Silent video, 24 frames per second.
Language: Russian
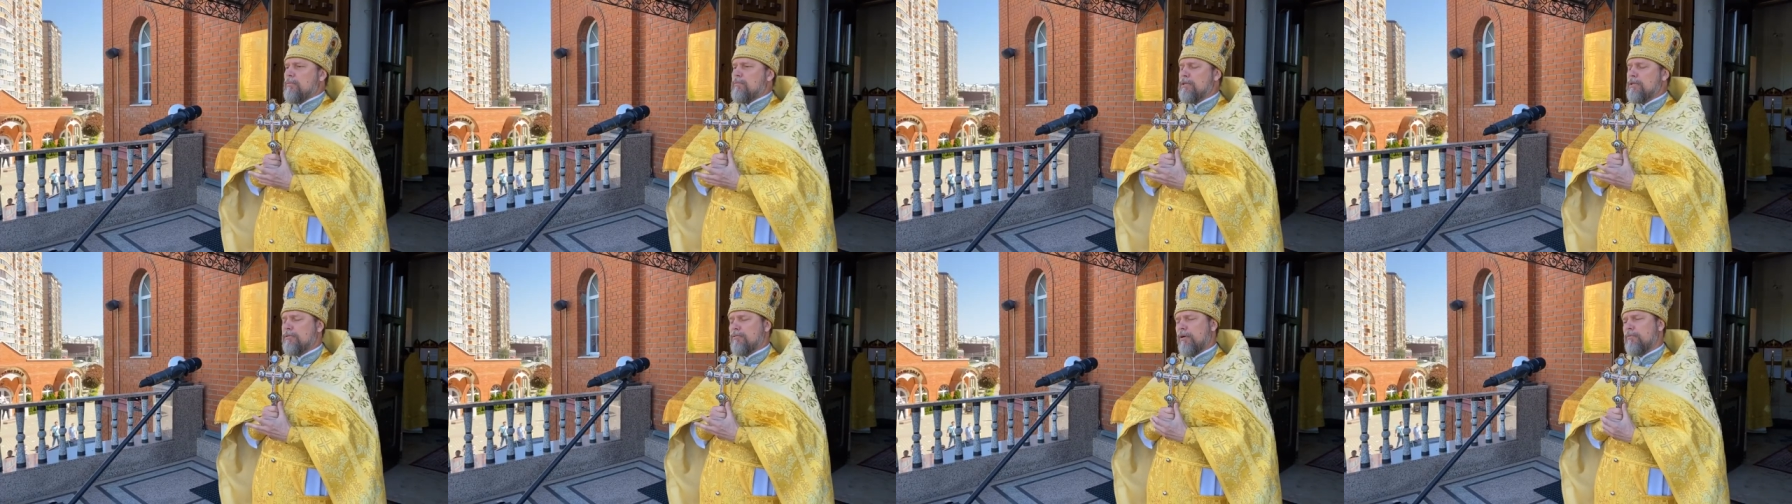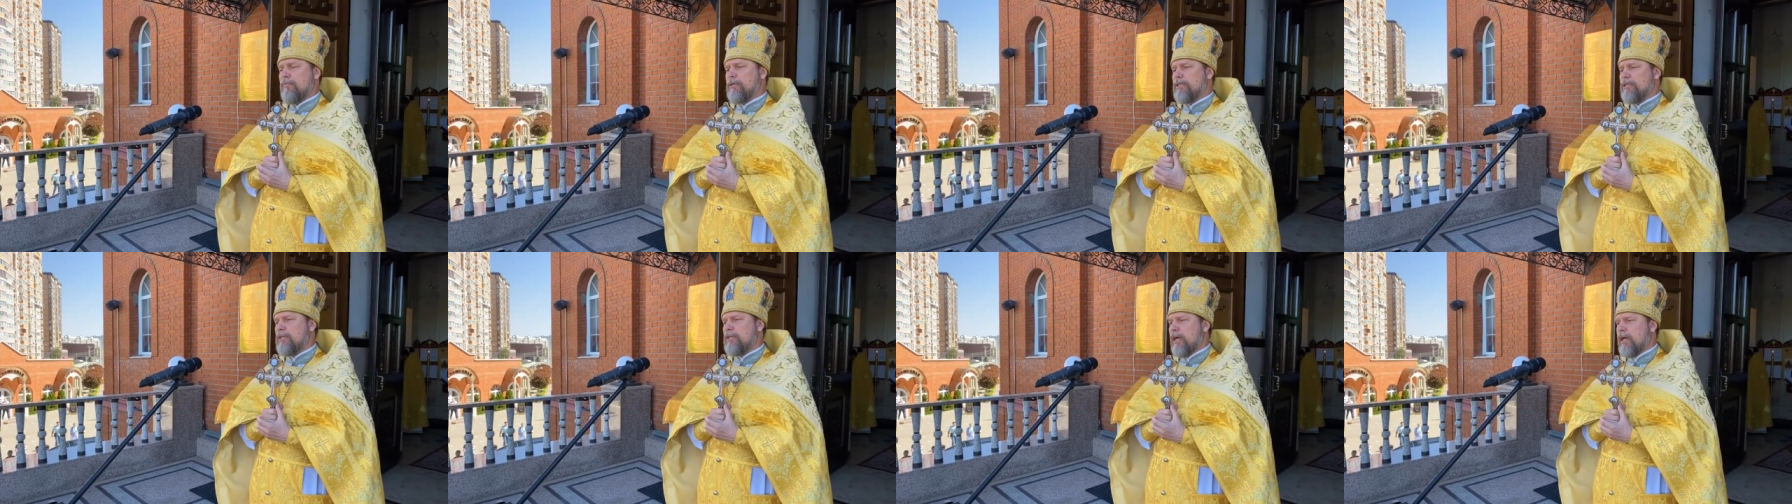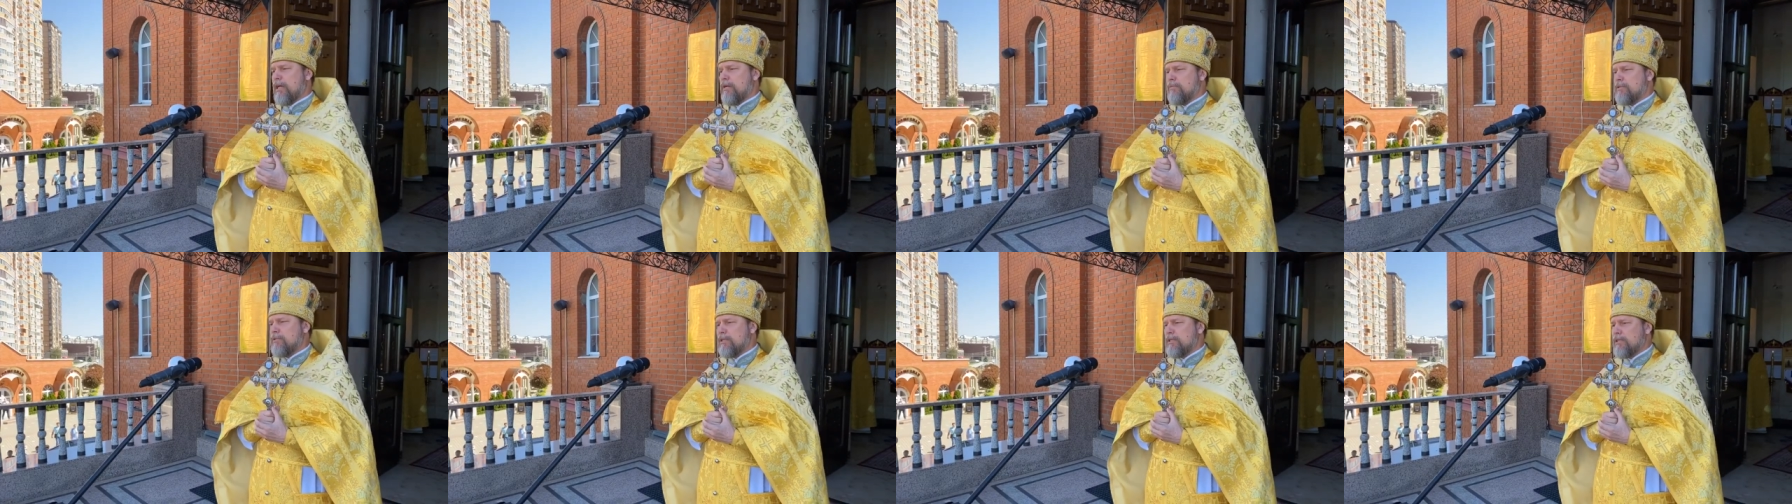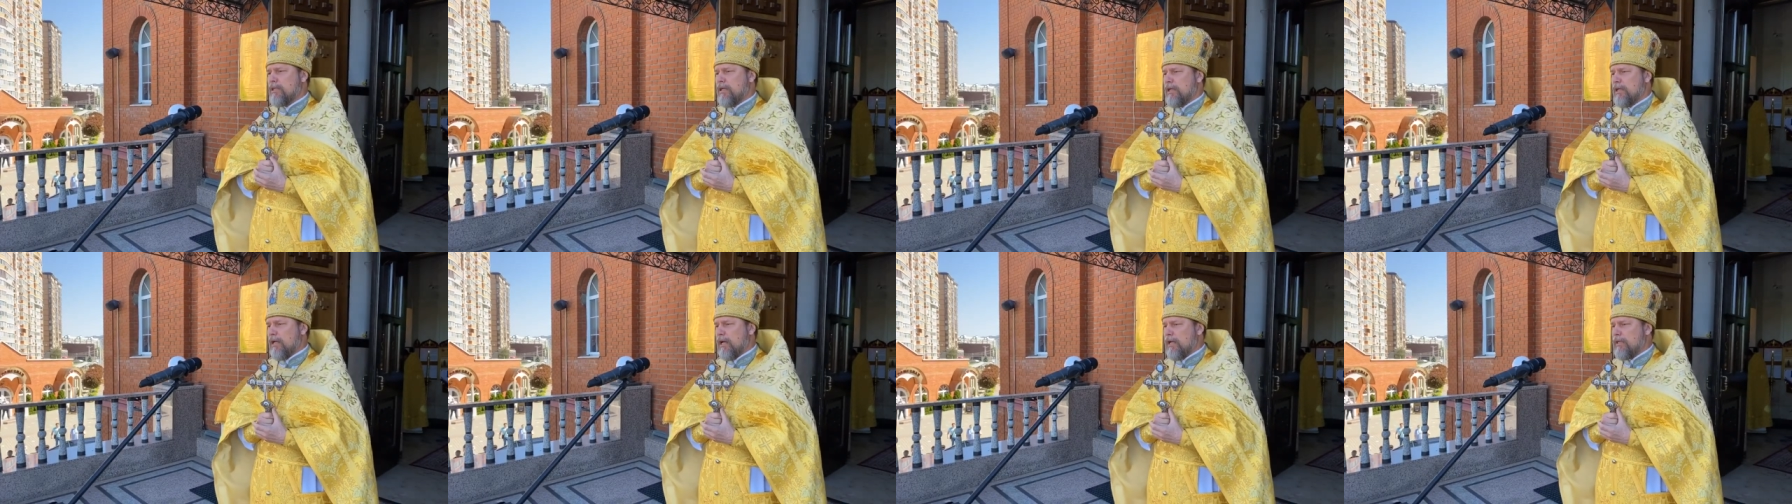Мы с вами знаем
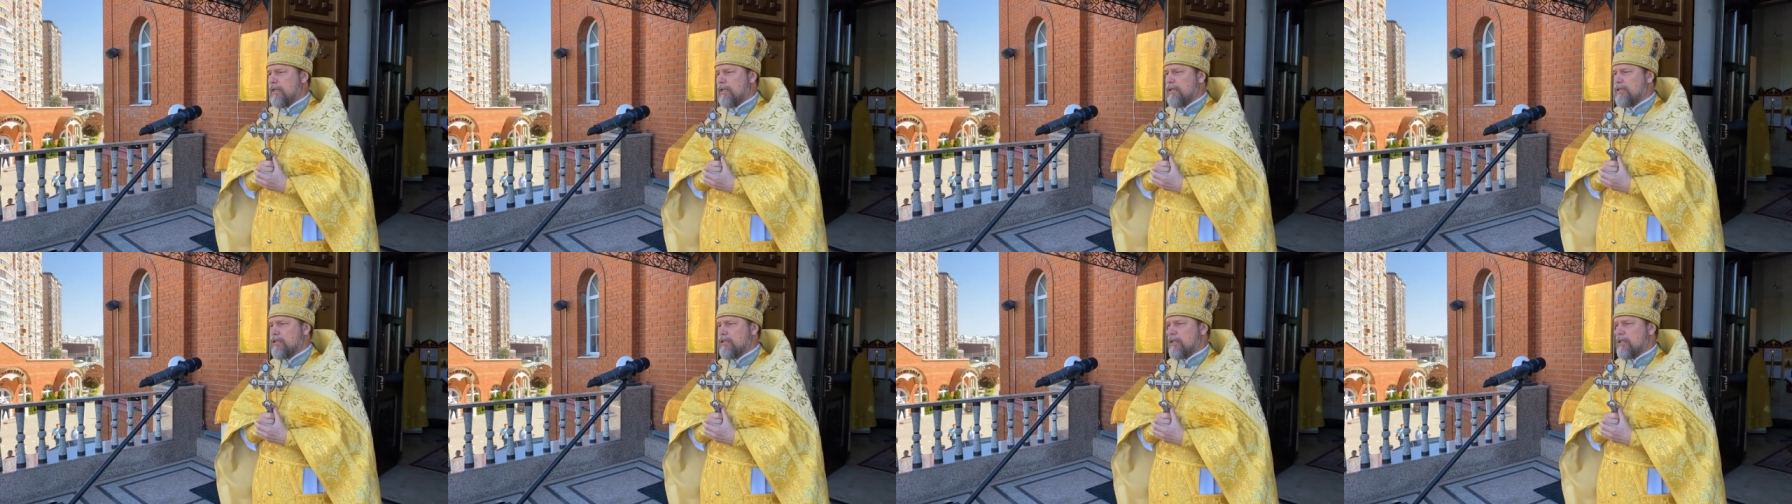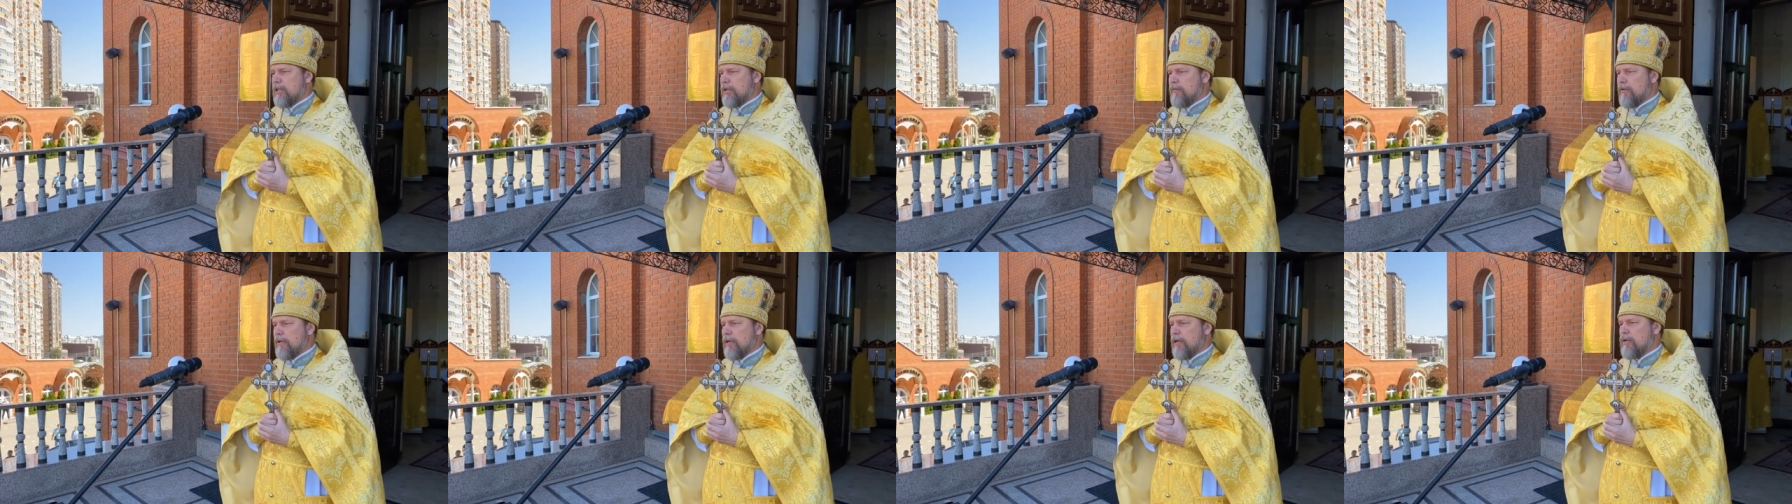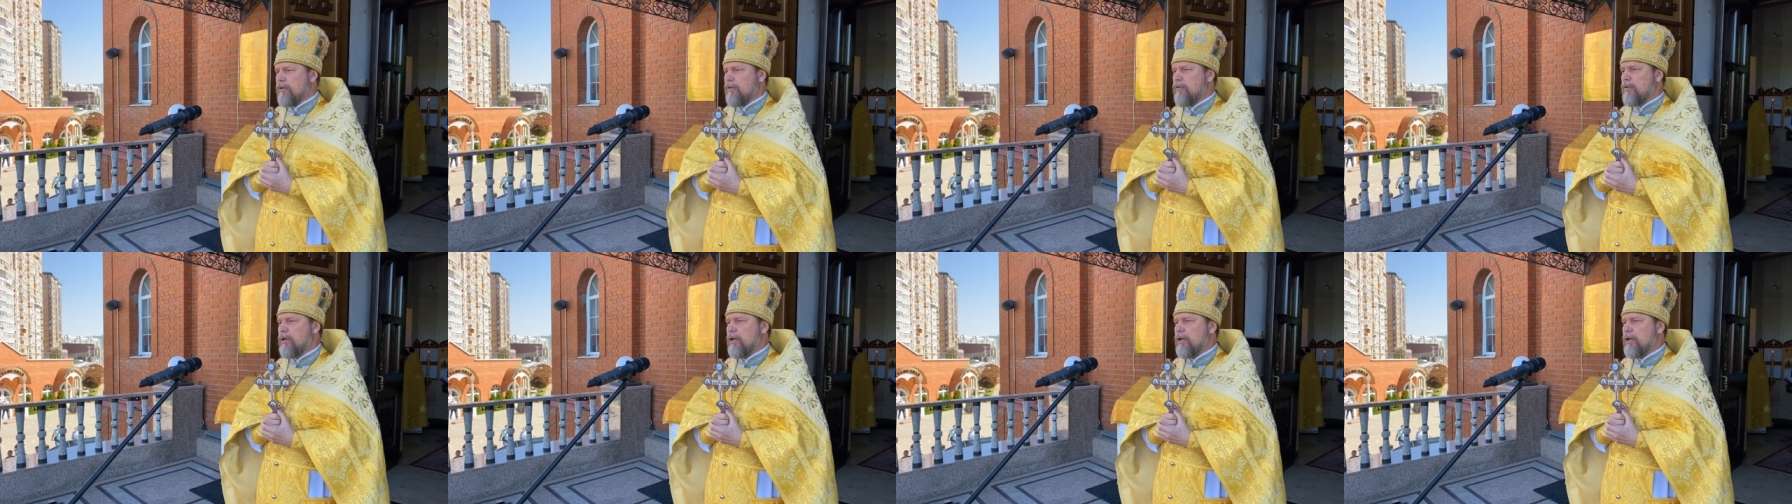состояние человека,